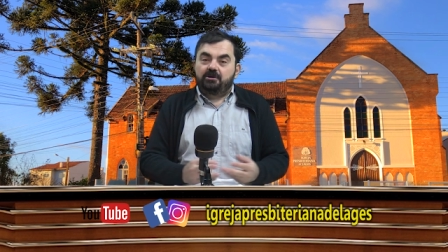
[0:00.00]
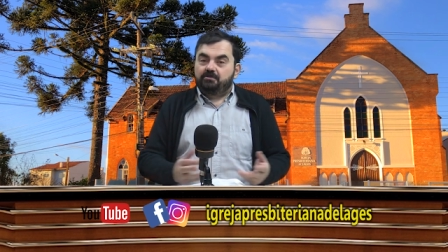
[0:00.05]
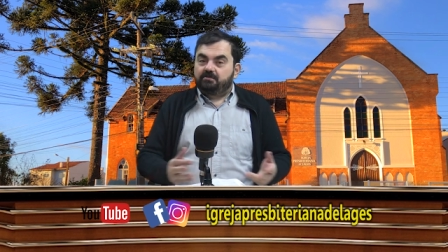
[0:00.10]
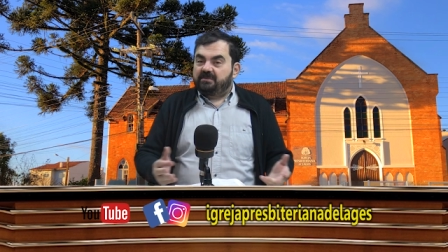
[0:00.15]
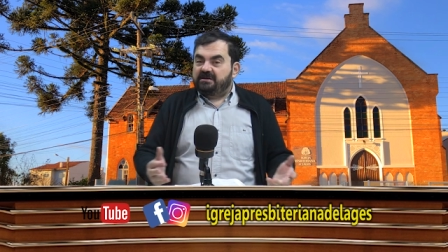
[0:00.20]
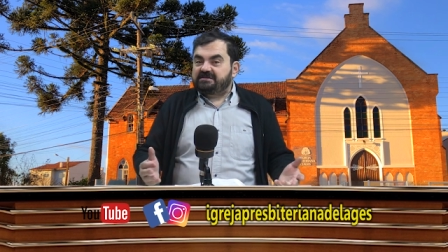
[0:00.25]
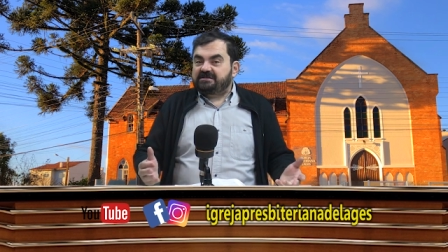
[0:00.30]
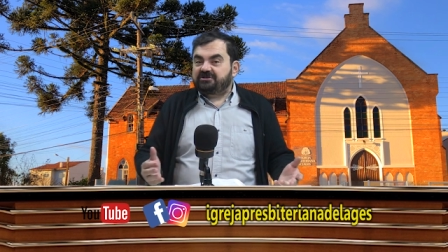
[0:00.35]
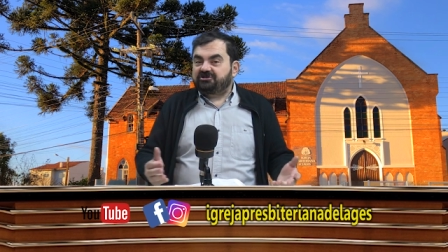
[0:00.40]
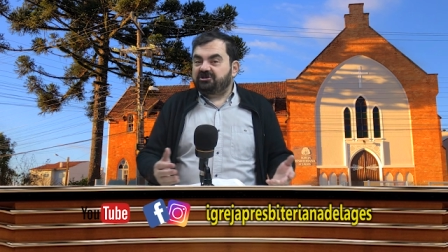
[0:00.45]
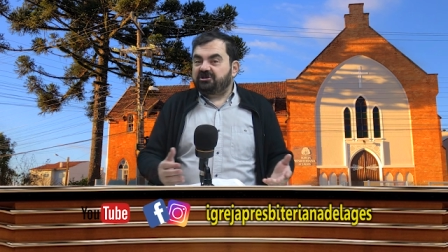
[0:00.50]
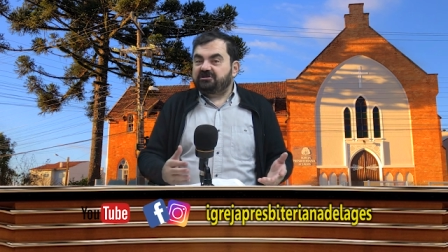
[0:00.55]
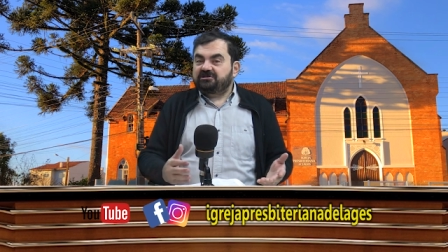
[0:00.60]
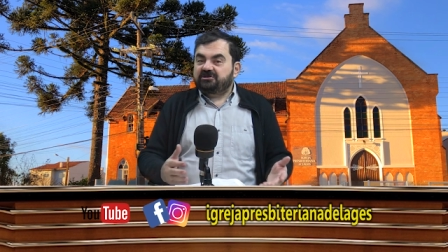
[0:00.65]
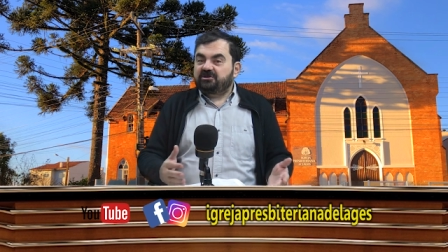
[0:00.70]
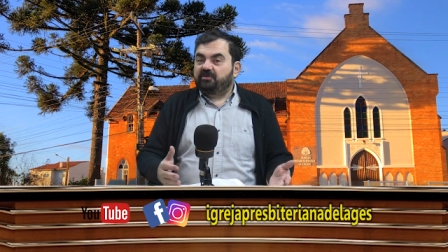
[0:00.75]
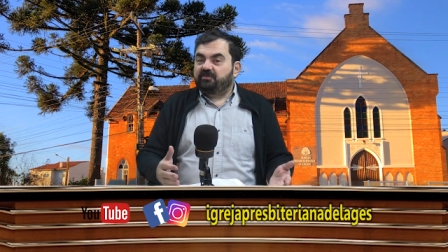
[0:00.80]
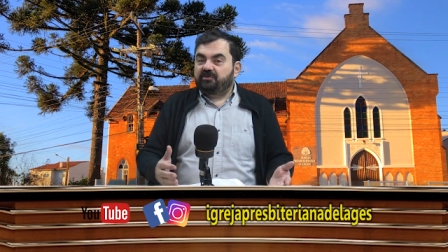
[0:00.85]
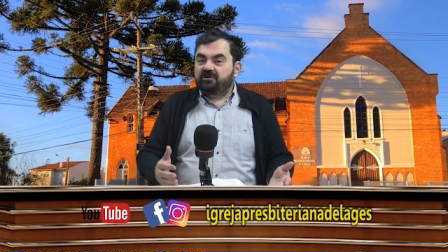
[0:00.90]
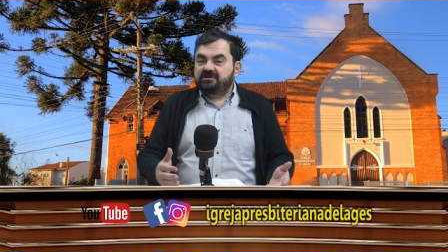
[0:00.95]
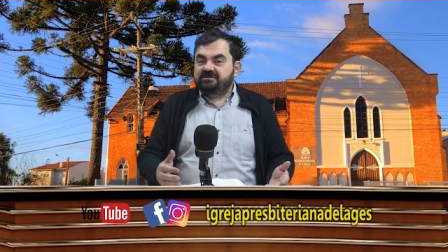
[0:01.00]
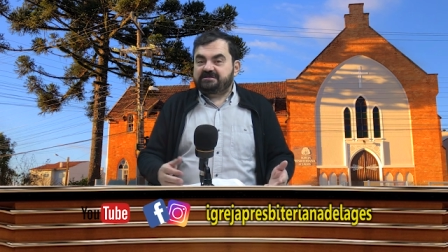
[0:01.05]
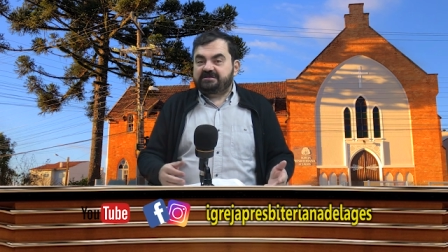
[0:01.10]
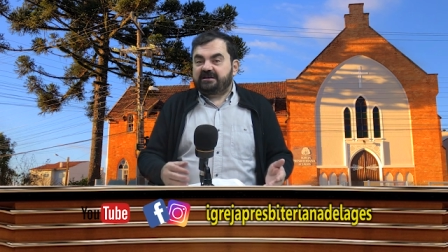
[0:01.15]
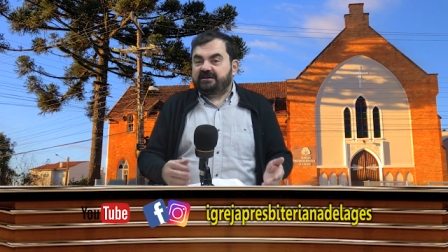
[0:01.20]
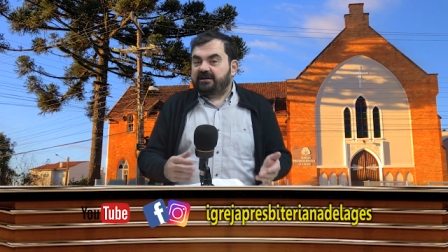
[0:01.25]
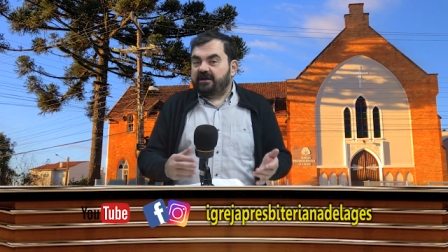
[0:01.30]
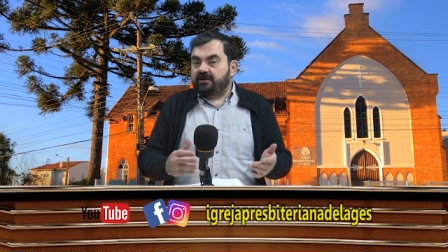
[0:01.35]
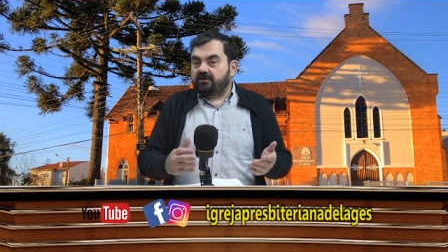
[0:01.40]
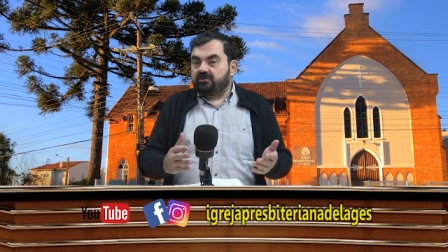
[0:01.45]
mas a gente não pode
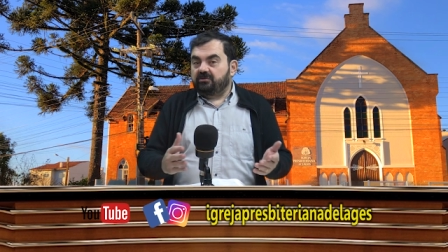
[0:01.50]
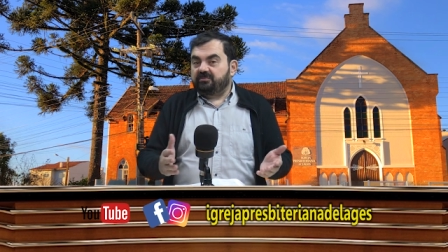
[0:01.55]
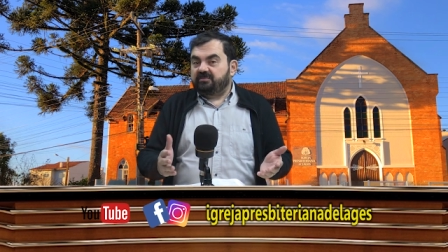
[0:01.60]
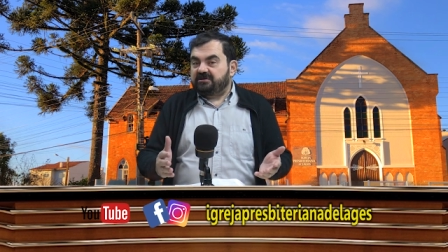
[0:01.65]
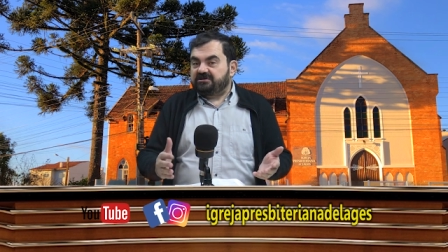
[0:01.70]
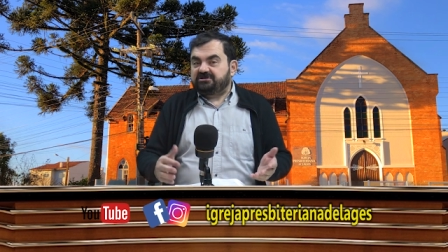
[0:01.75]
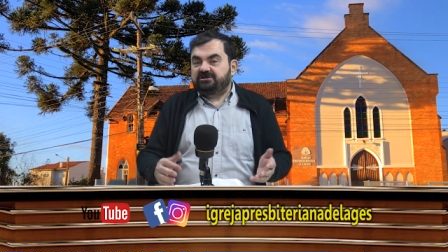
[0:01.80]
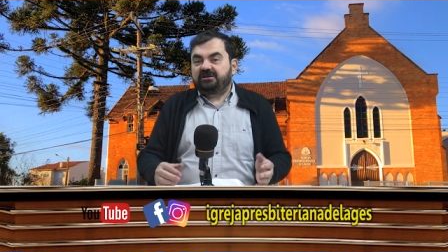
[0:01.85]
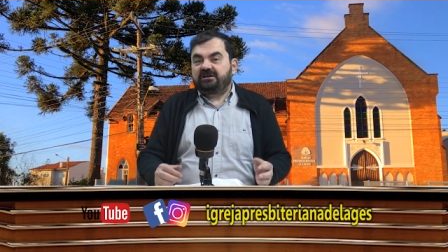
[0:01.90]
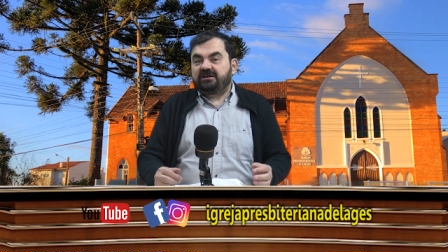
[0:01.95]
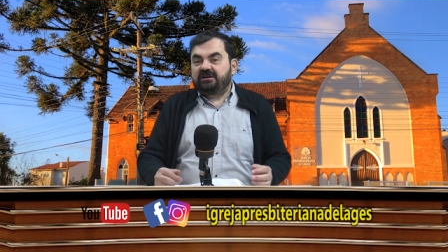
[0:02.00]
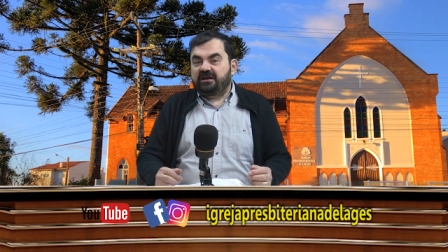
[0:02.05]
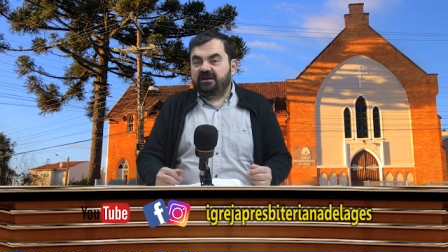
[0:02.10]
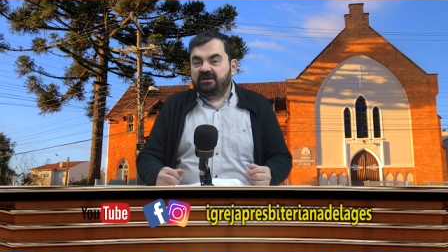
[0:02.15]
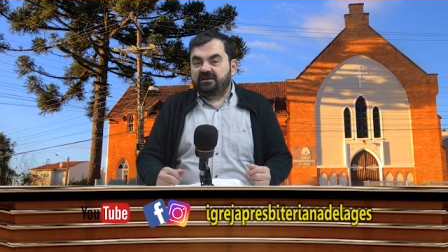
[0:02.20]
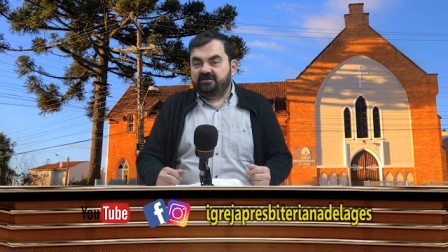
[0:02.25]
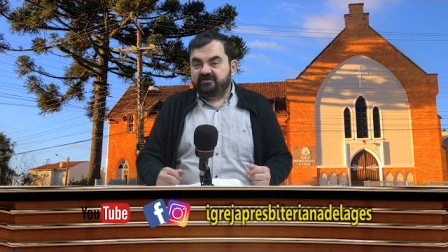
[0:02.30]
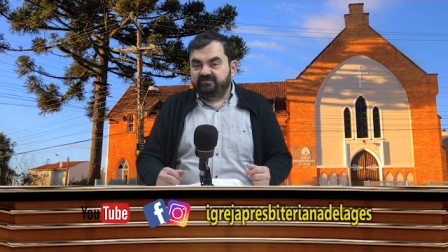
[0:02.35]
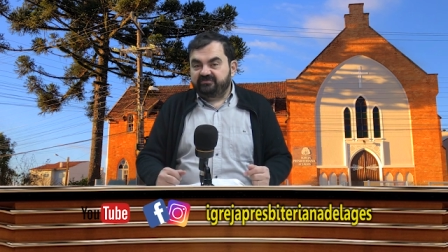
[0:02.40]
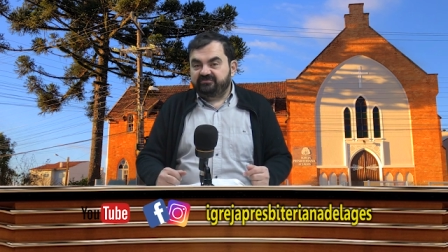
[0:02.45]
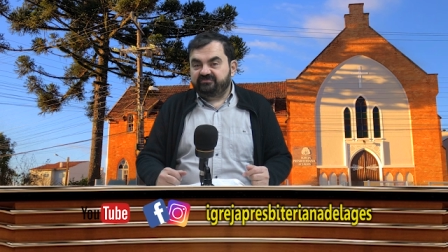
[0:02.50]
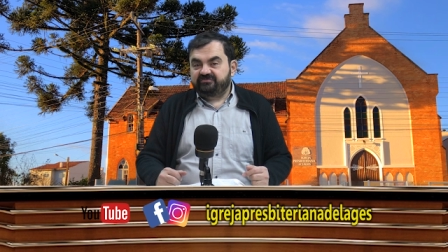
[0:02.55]
dizer que é culpa de ninguém.